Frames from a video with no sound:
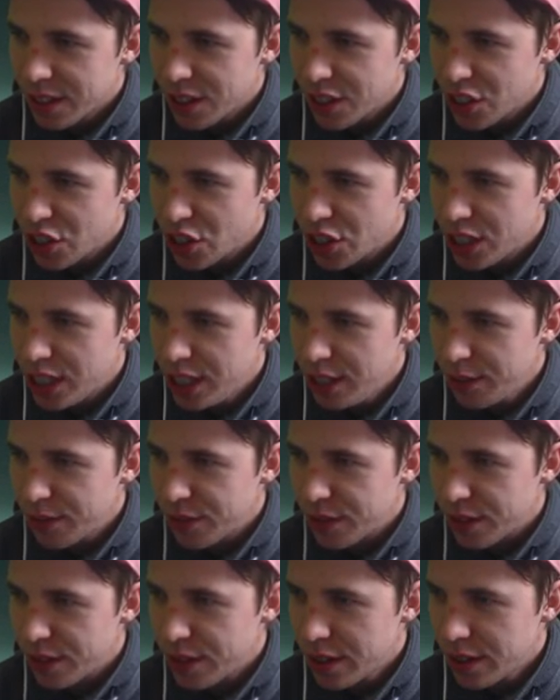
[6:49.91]

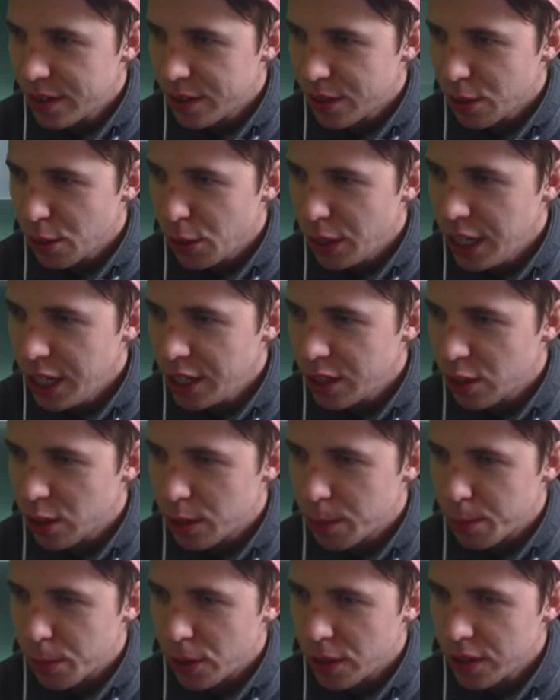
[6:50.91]
Stiefel,
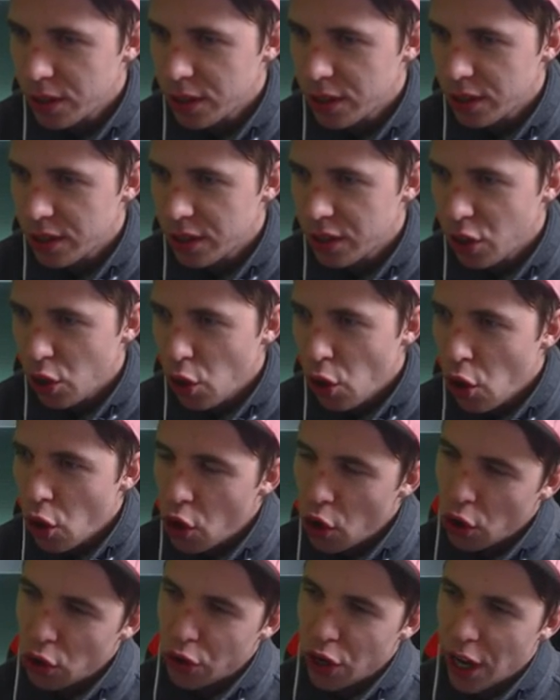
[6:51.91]
Ruinenspot.
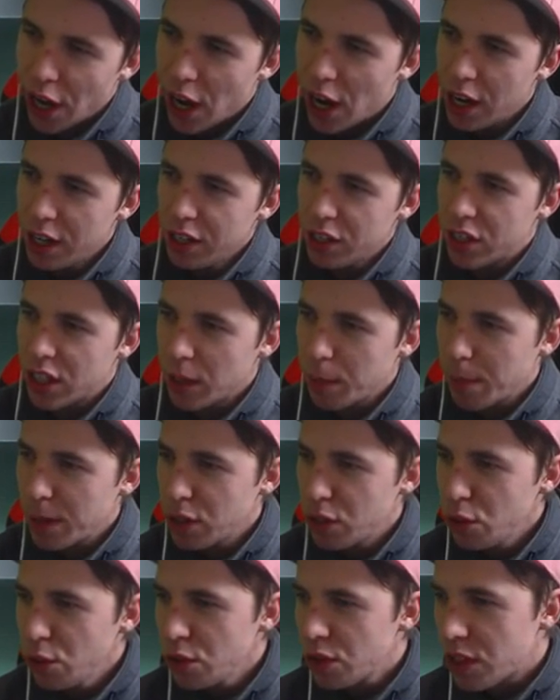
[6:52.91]
Ja, ja, ich sag mal
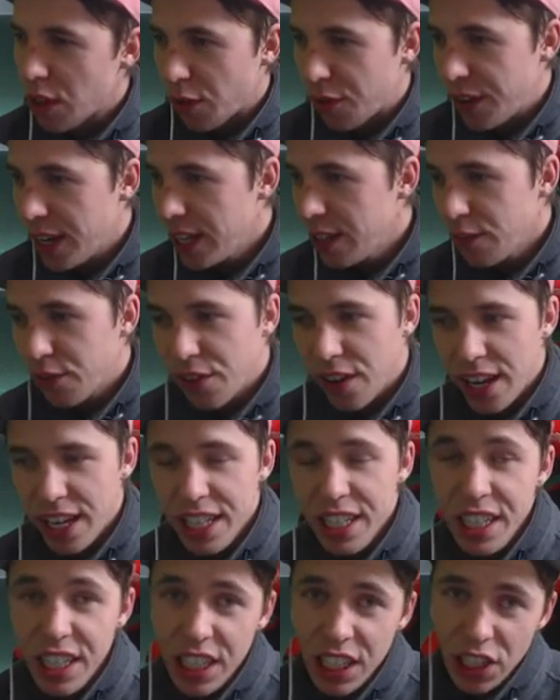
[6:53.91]
so, ist auf jeden Fall
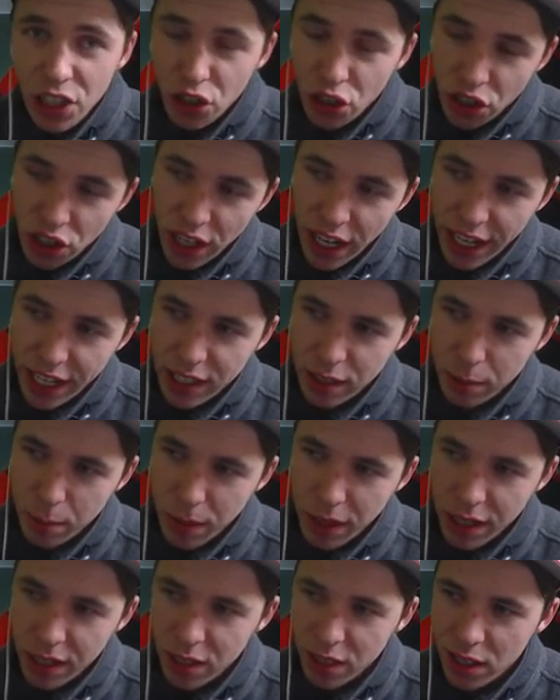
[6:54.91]
nie schlecht,
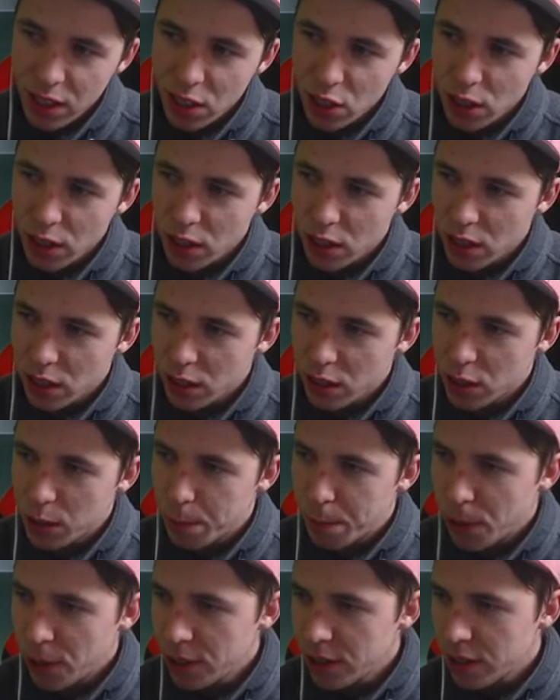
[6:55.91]
meinen
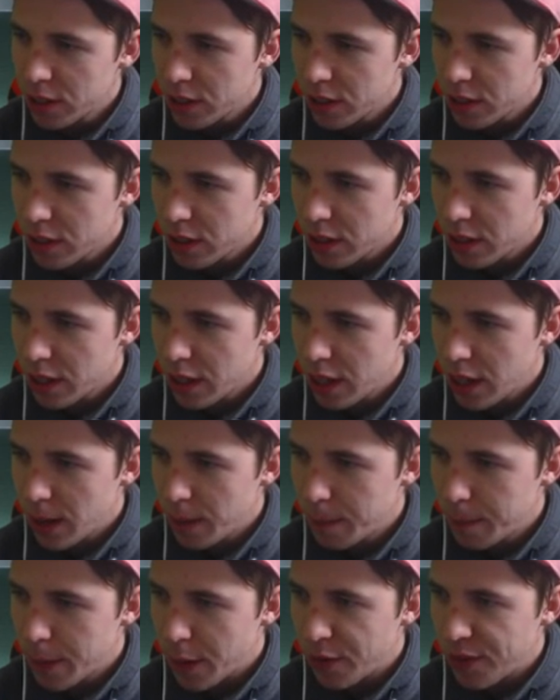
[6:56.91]
Spot
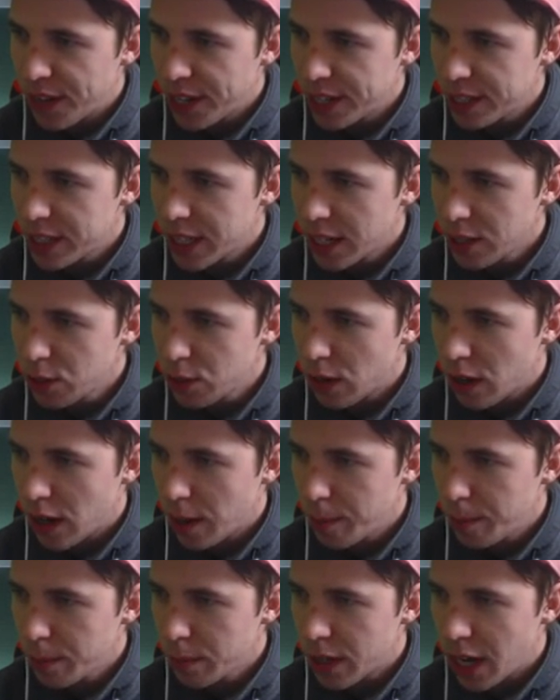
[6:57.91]
ähm, auf Legendär zu
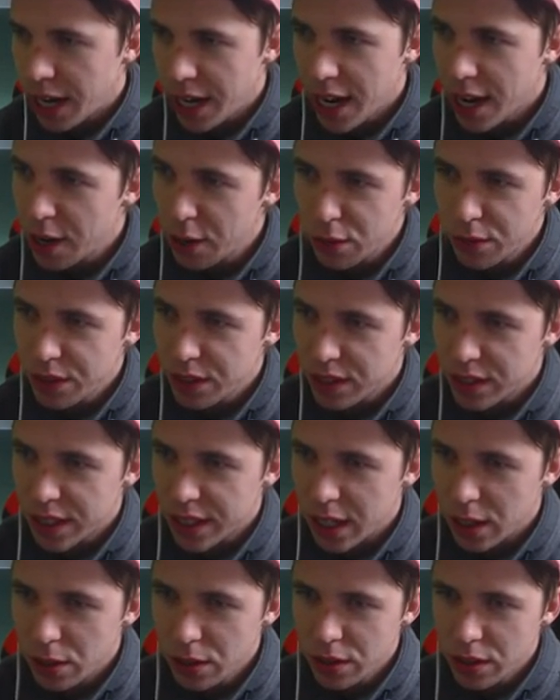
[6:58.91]
haben. Keine Ahnung, wie das dann
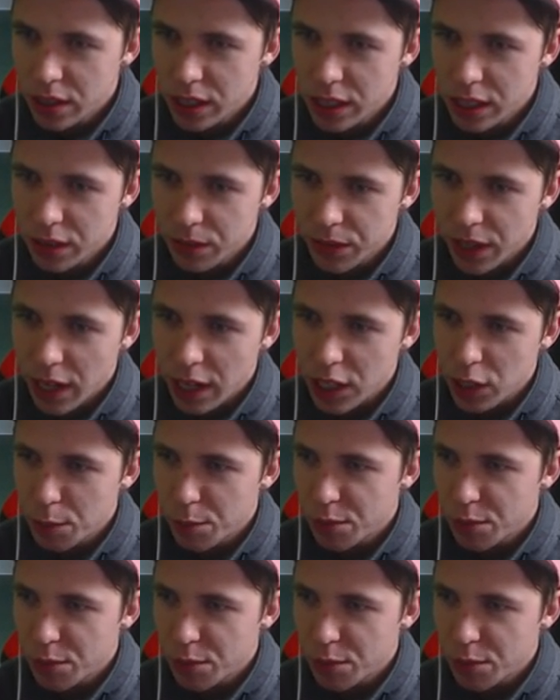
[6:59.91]
aussieht. Werde ich